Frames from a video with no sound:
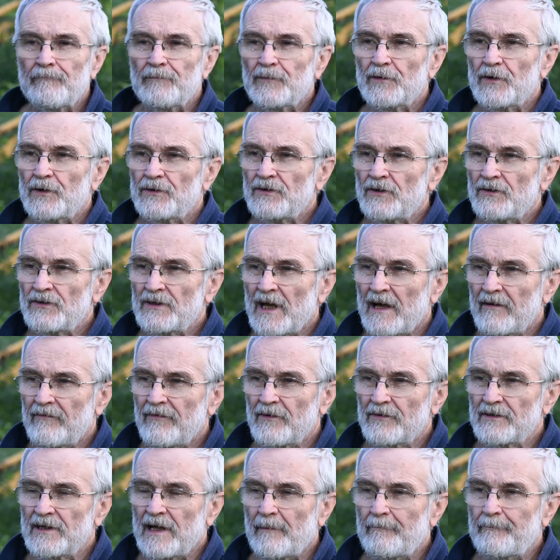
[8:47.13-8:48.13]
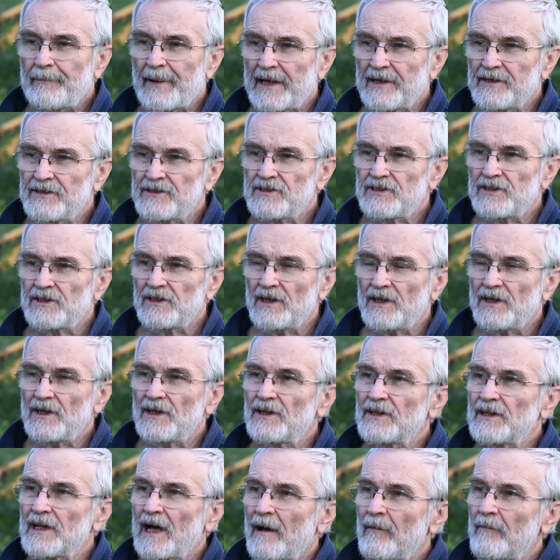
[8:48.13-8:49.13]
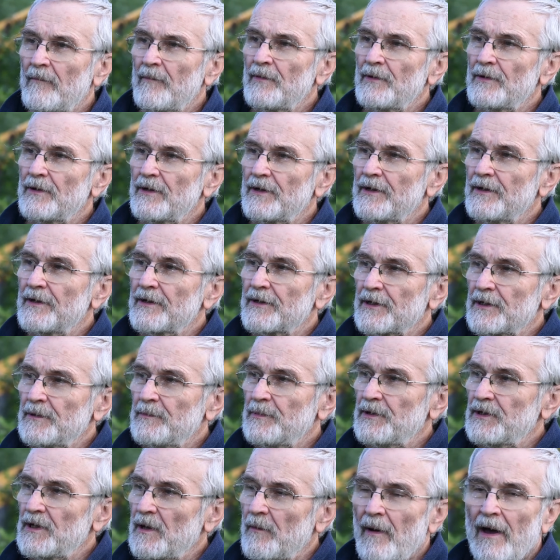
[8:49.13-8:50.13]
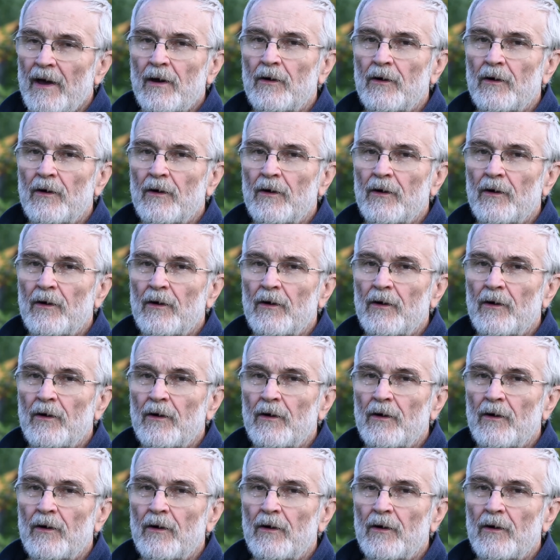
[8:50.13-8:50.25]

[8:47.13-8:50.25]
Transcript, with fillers: no to ta woda pędzi i tam y, ryby nie